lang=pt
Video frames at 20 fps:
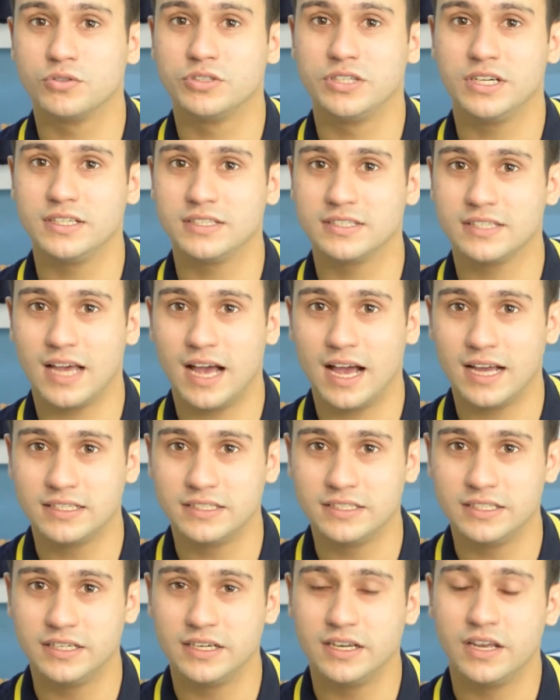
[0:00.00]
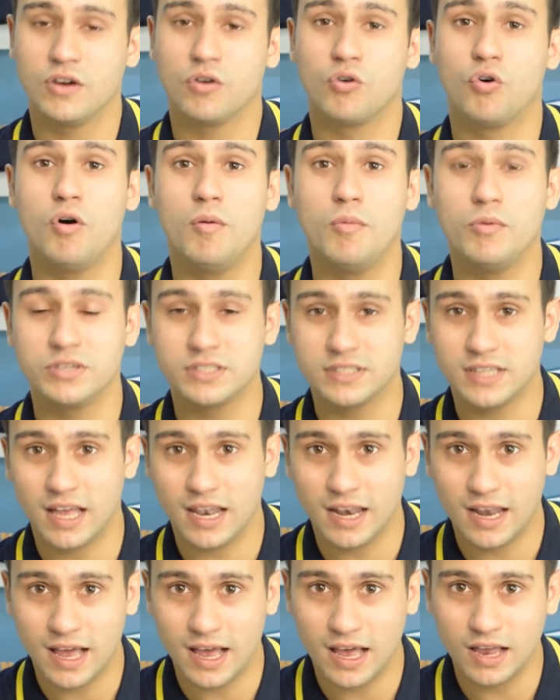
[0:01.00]
o GerSAT, como
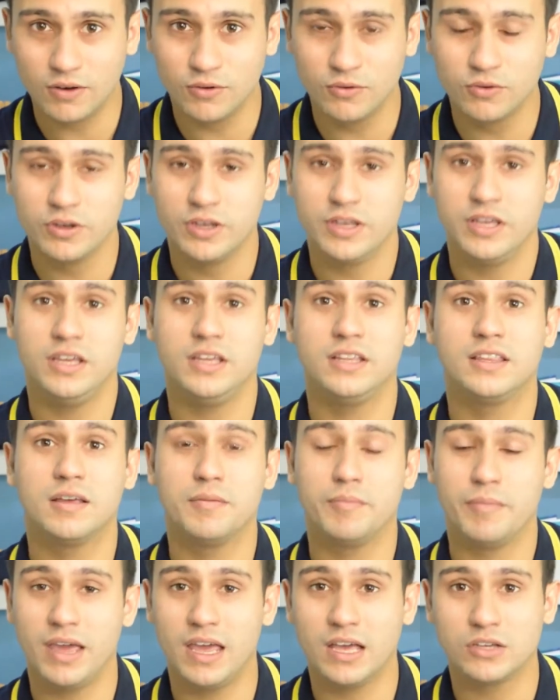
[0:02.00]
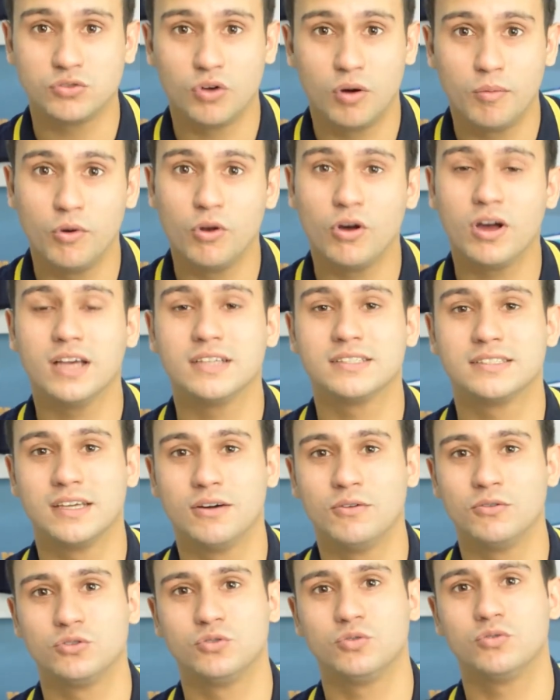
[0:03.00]
instalá-lo e também a sua
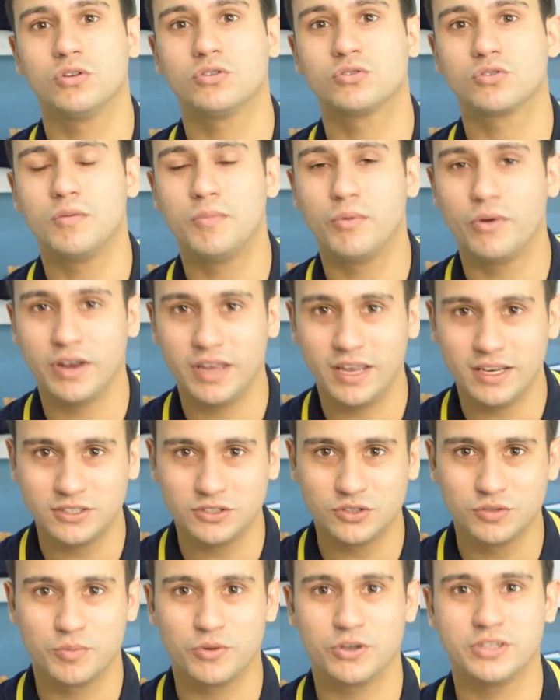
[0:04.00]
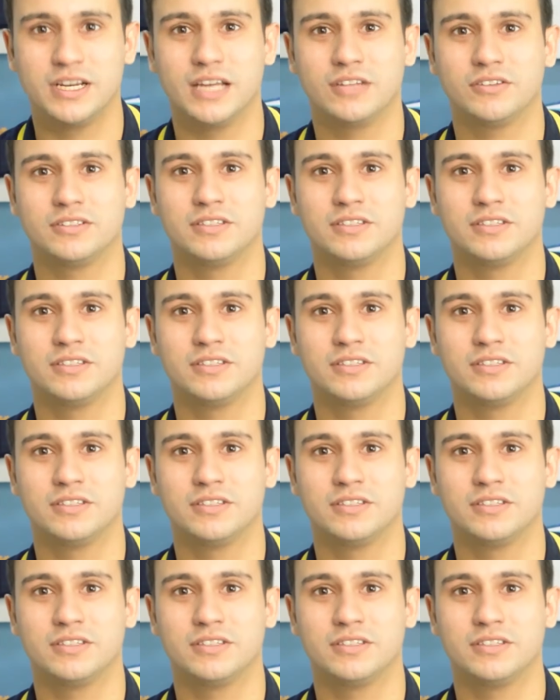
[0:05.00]
homologação junto aos componentes do projeto